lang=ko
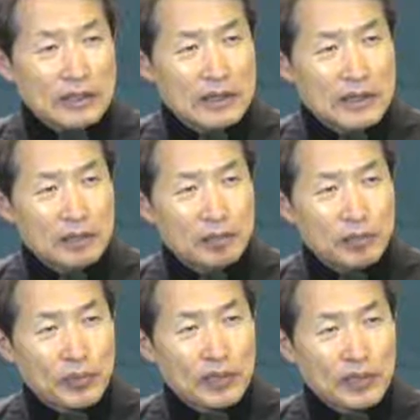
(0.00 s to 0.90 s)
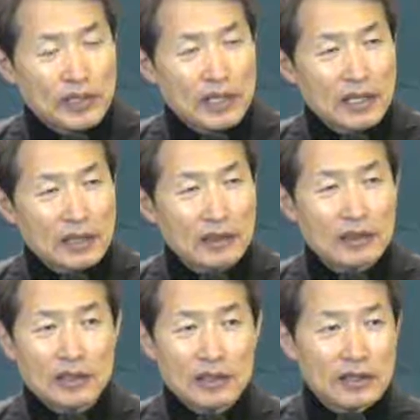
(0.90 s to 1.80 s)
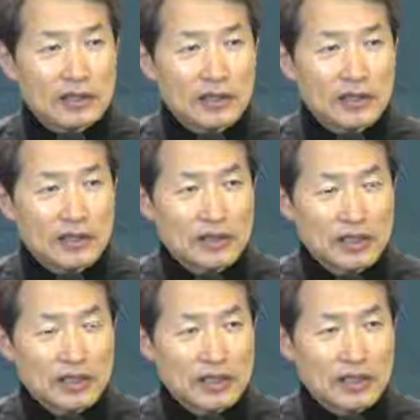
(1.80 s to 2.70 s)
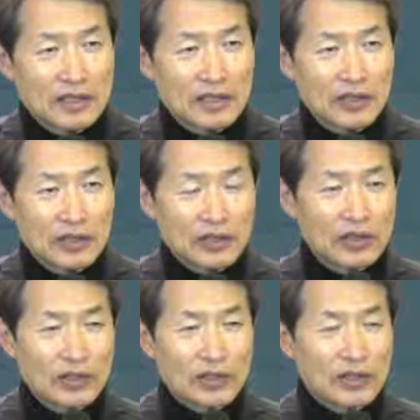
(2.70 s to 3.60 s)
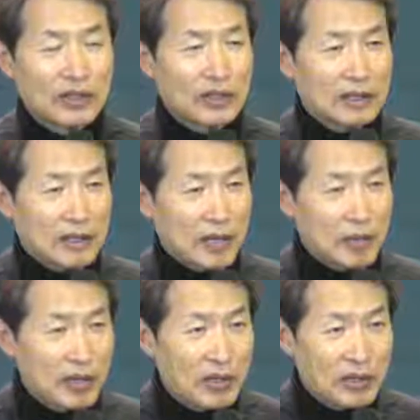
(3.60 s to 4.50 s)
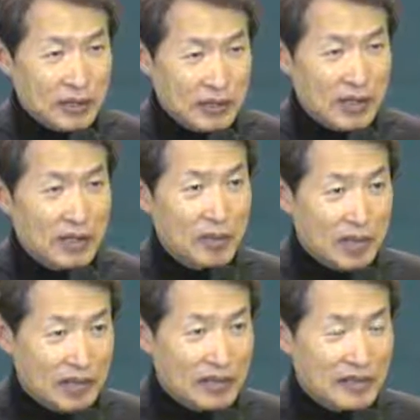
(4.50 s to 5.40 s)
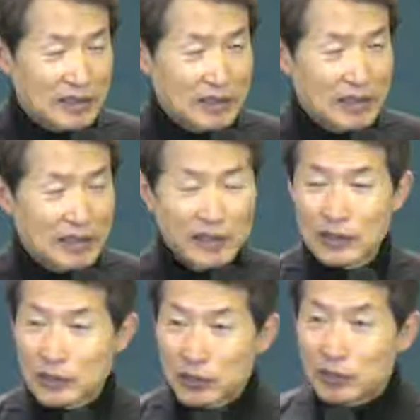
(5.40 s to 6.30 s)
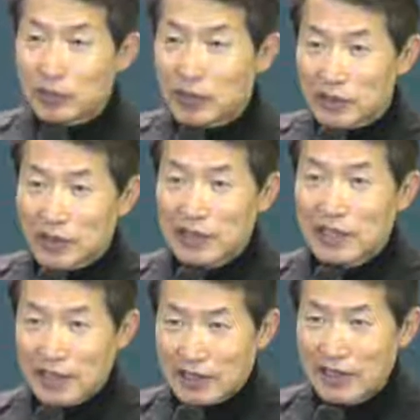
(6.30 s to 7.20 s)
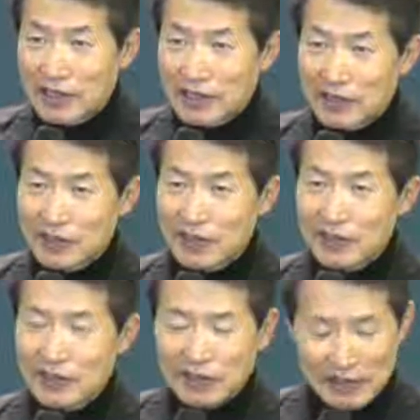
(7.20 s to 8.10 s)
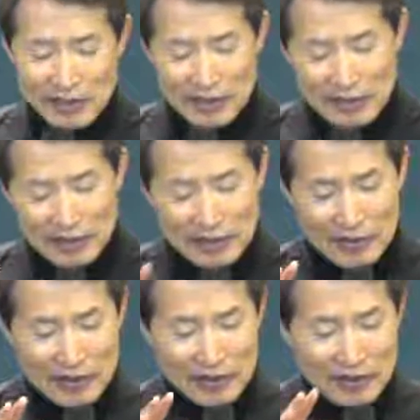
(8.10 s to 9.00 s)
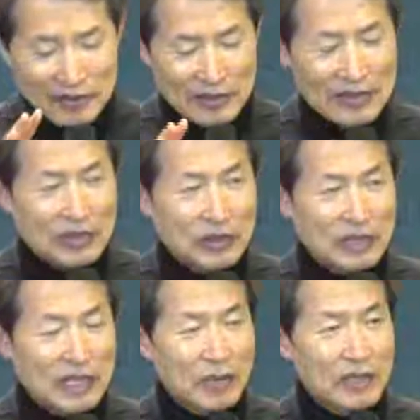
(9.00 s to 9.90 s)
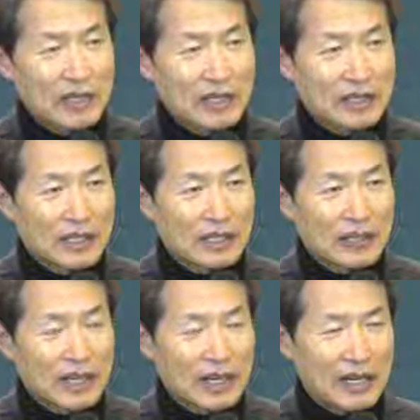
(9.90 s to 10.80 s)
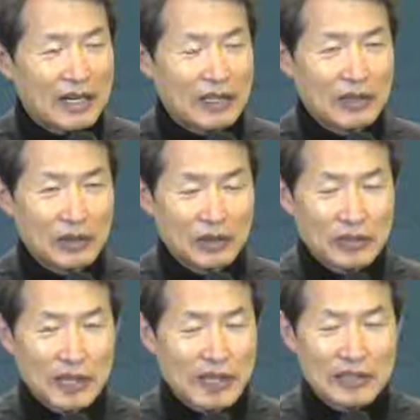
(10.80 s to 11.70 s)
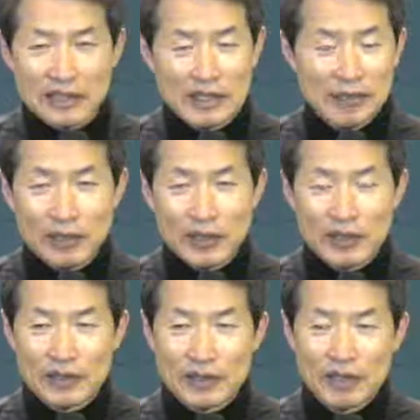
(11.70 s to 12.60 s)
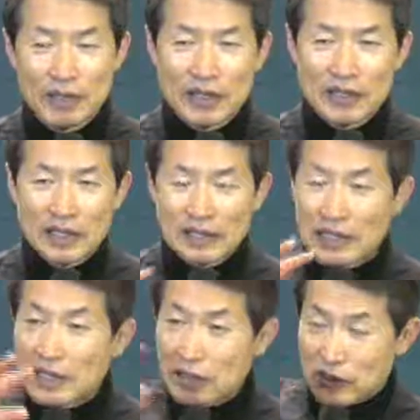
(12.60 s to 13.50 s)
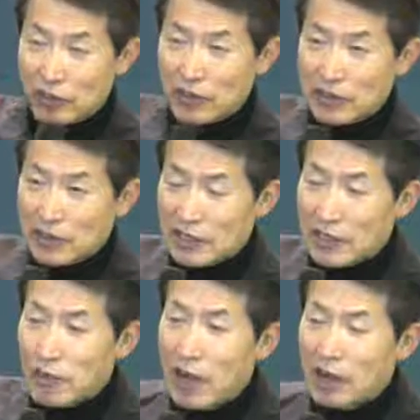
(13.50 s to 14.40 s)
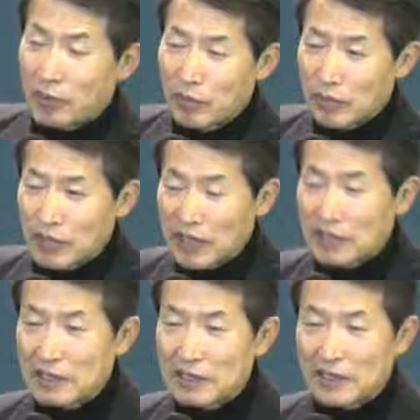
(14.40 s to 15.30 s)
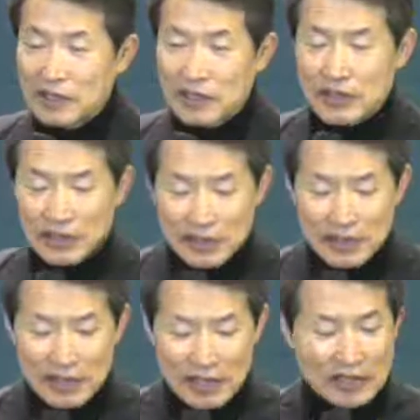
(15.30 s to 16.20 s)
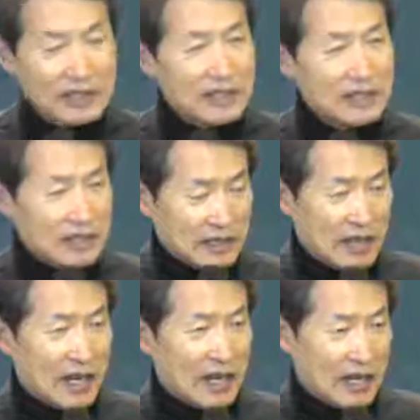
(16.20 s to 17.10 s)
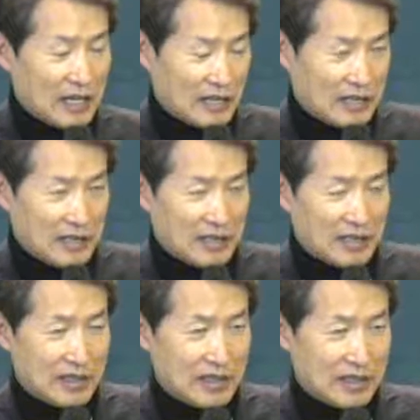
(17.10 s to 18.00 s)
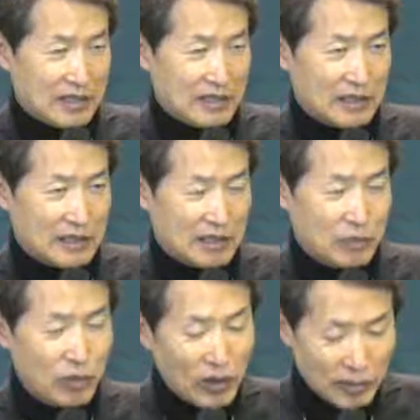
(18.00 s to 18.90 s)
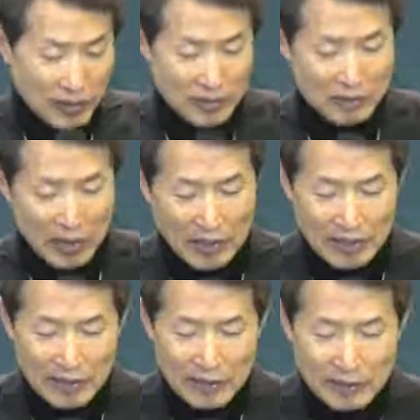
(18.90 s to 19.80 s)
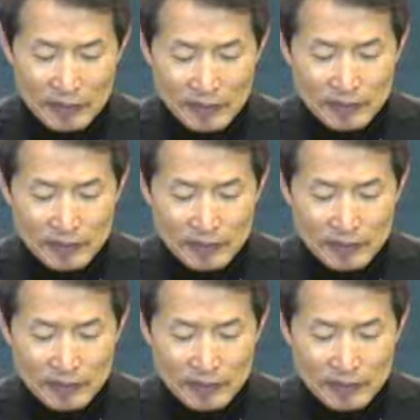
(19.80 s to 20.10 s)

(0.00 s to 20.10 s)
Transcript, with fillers: 집 벽이나 이런데 그런 현상이 생기는 것도 여기서 나병 이렇게 말을 했는데 요즘은 그러진 않잖아요, 그죠? 그래서 여기 나오는 나병이란 단어가 오늘의 한센병 그것만이 아니라 굉장히 광범위한 그런 현상을 다 이제 그 포함하는 말이에요.